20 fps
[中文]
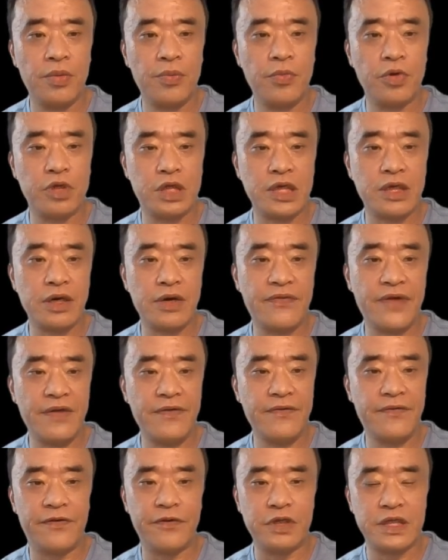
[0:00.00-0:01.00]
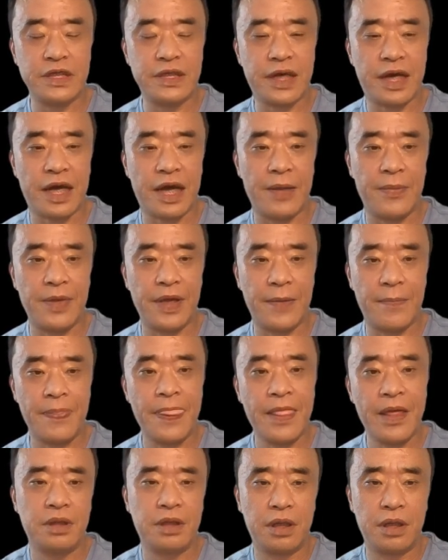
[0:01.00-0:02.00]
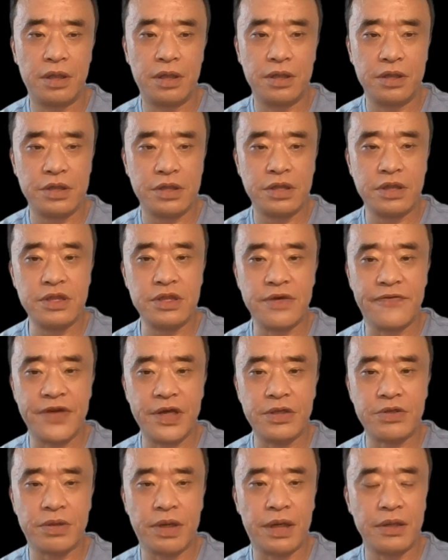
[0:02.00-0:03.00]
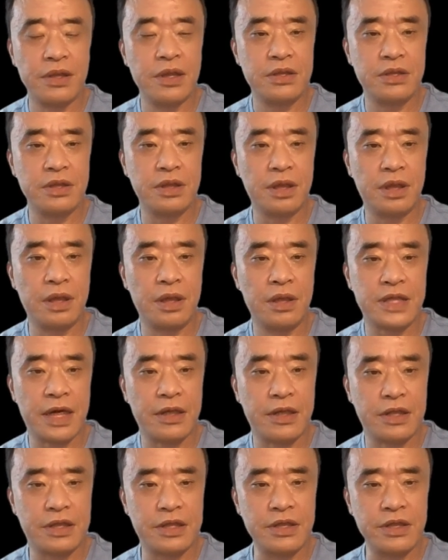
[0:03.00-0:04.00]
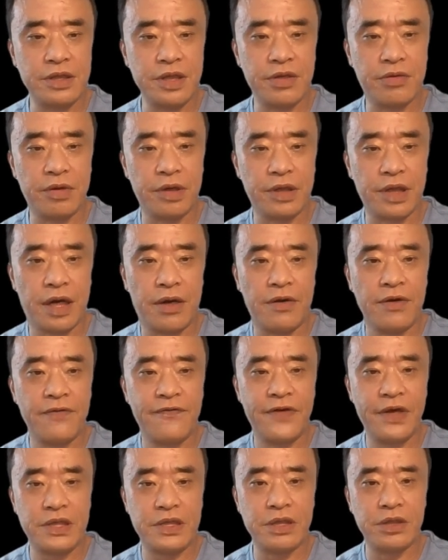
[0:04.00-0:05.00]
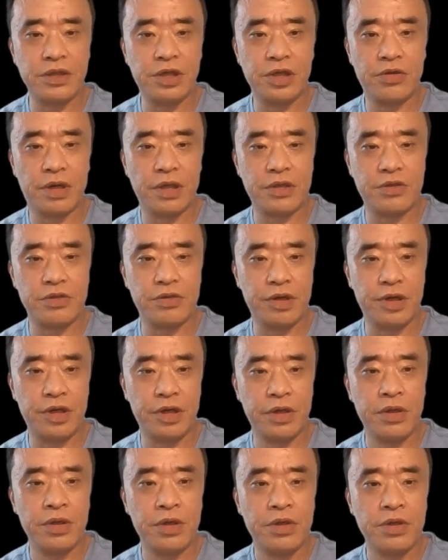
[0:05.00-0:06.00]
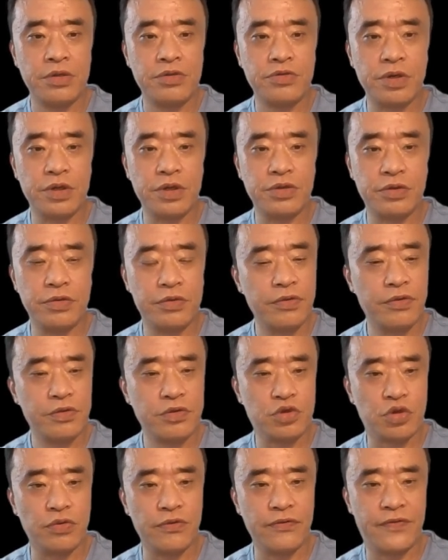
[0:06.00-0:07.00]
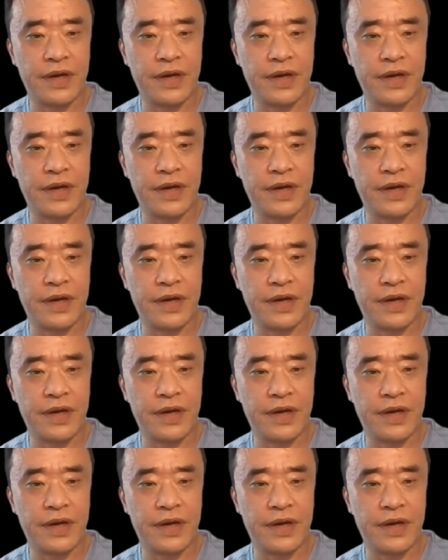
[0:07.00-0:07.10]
墨西哥湾附近的海面。而星舰飞船则在近地轨道飞行一段距离，最终重